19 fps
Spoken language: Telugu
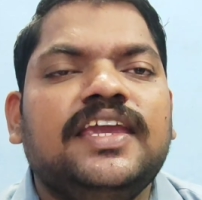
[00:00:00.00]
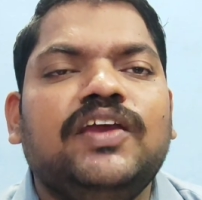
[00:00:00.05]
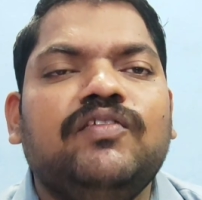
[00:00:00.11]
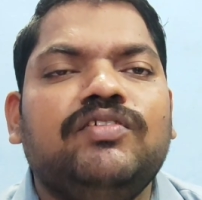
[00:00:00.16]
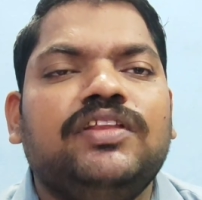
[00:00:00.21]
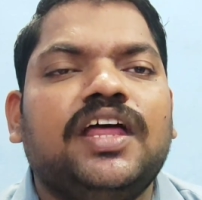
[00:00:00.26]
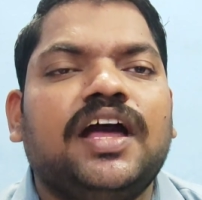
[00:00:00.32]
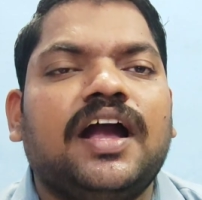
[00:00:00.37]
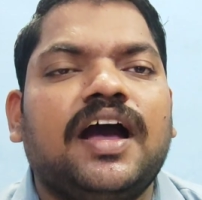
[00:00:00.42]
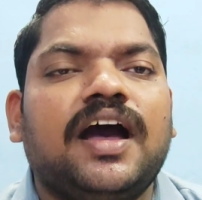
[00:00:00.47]
ఈ
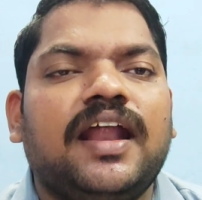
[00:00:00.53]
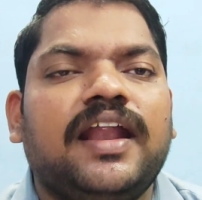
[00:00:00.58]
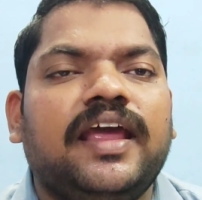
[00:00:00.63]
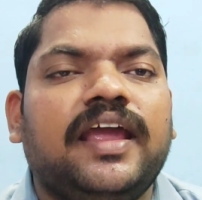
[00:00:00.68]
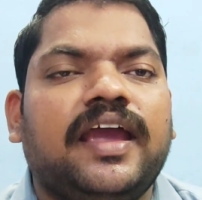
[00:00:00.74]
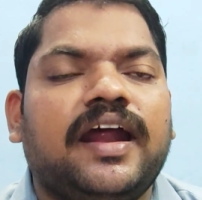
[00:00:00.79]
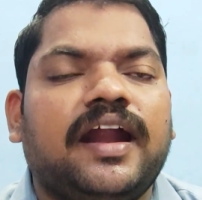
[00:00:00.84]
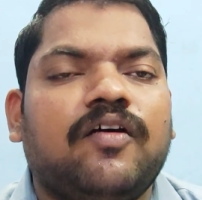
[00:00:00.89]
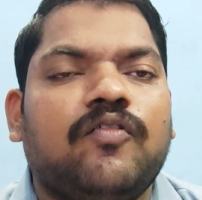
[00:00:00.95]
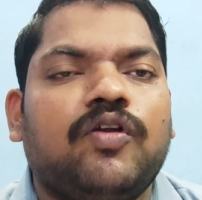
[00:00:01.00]
విధంగానే
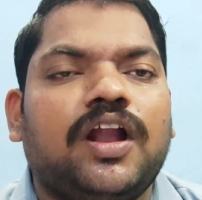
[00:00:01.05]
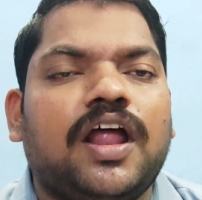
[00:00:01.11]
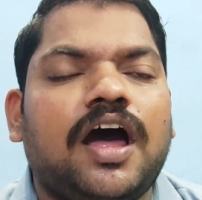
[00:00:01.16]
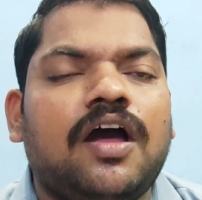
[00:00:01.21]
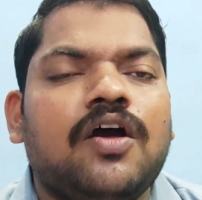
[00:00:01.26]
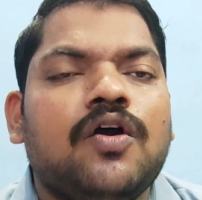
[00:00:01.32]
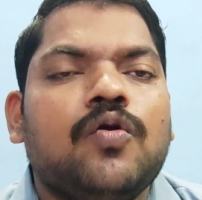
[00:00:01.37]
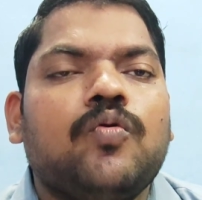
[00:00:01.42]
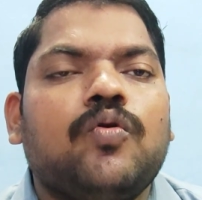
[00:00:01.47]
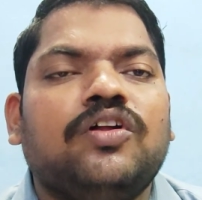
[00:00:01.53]
ఇక్కడ ఉన్న
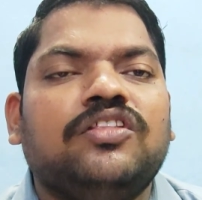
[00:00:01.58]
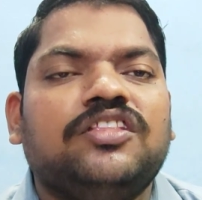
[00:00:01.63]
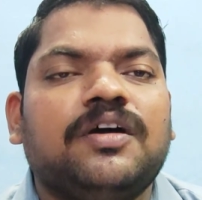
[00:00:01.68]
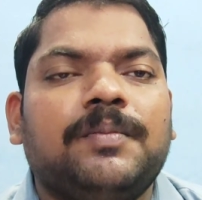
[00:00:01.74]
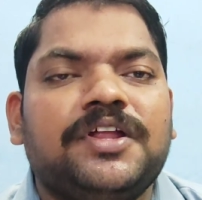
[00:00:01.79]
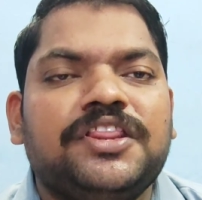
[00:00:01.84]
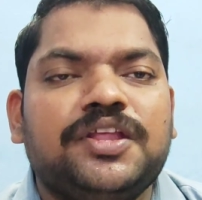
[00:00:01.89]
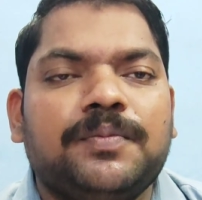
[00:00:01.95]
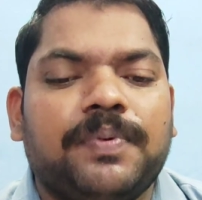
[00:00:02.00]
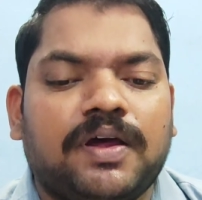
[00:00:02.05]

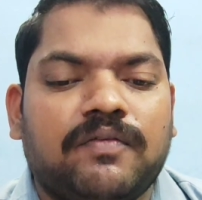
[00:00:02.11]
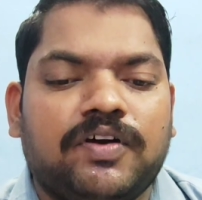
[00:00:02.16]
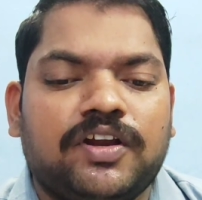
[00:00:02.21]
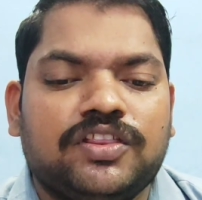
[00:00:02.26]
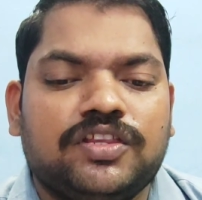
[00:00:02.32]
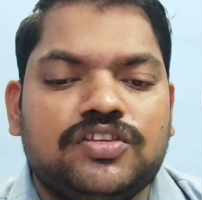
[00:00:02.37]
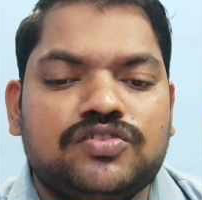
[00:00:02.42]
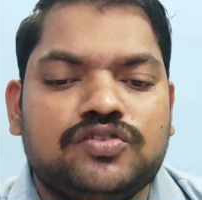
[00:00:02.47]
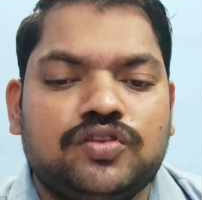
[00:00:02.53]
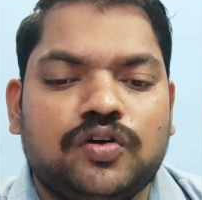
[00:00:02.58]
కొంతమంది
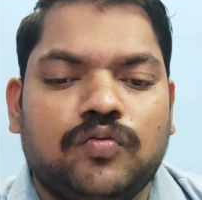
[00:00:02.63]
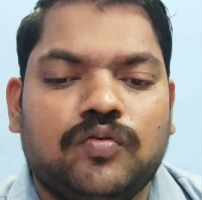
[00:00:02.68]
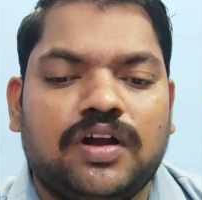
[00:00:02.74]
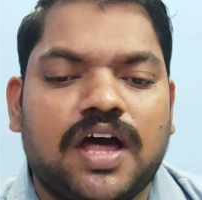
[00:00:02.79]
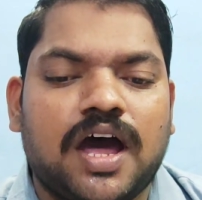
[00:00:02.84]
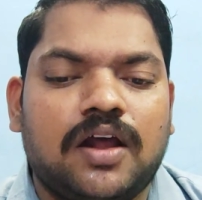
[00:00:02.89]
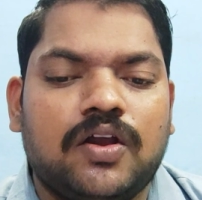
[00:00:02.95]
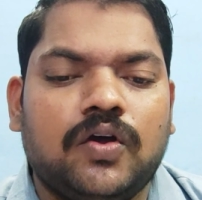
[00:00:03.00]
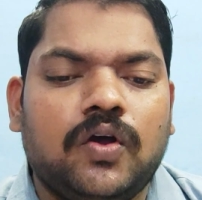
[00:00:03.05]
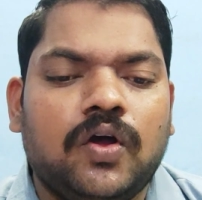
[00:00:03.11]
ప్రవర్తిస్తూ
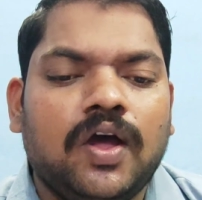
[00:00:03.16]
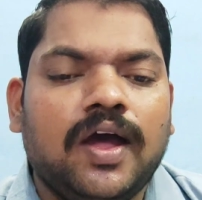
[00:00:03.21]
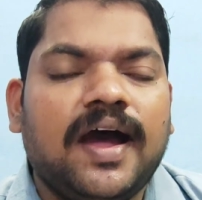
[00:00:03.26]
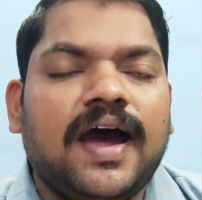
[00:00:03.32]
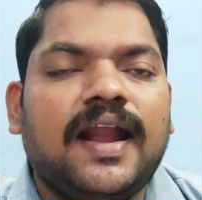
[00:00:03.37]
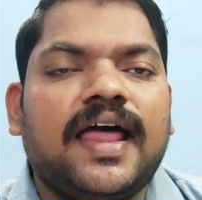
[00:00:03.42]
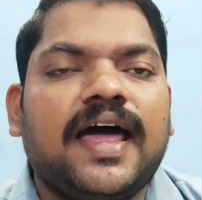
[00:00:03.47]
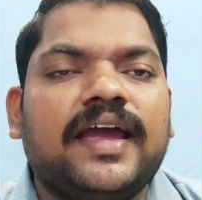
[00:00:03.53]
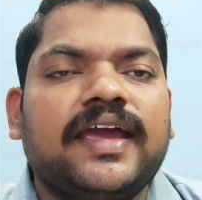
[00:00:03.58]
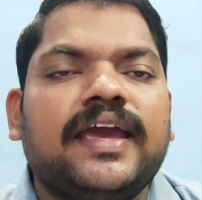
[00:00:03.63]
ఉన్నారు
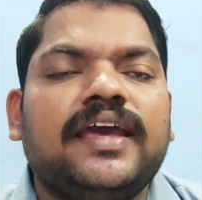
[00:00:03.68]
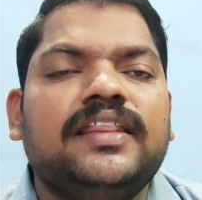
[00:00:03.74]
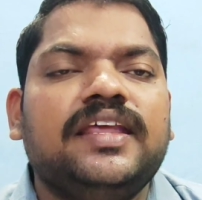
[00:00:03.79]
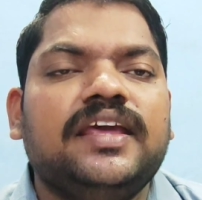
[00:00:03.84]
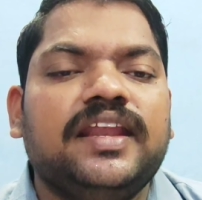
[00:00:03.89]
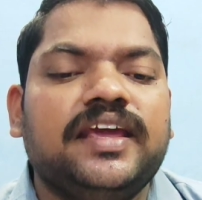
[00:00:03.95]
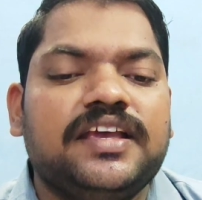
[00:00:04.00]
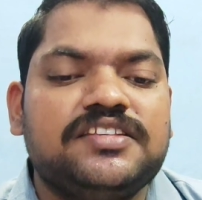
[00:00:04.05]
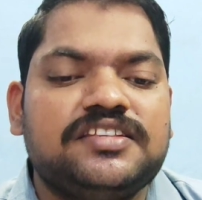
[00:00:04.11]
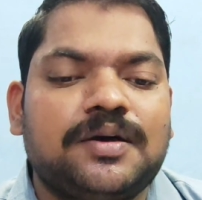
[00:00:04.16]
అలాగే
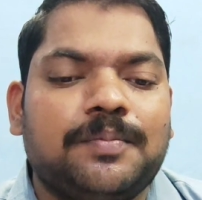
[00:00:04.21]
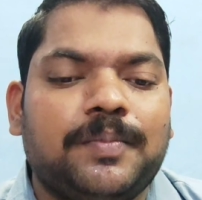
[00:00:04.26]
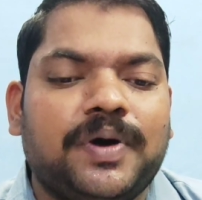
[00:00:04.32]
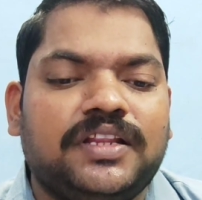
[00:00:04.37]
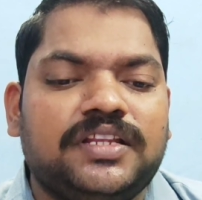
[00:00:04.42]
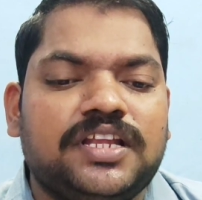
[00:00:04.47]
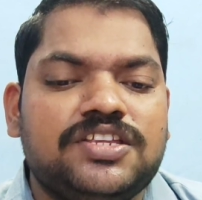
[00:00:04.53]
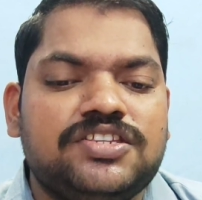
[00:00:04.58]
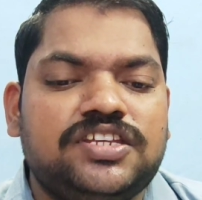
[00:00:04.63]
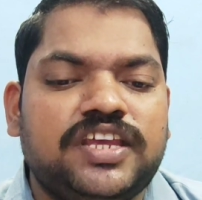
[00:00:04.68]
దీనికి
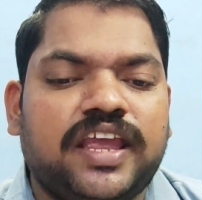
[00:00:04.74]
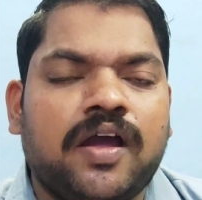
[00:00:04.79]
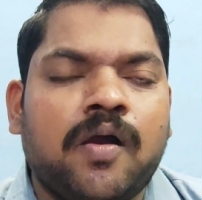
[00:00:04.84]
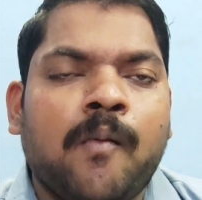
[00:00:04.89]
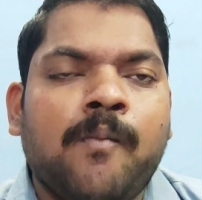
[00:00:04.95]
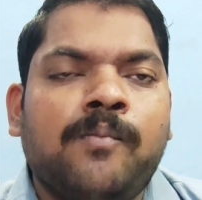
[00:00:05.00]
సంబంధించి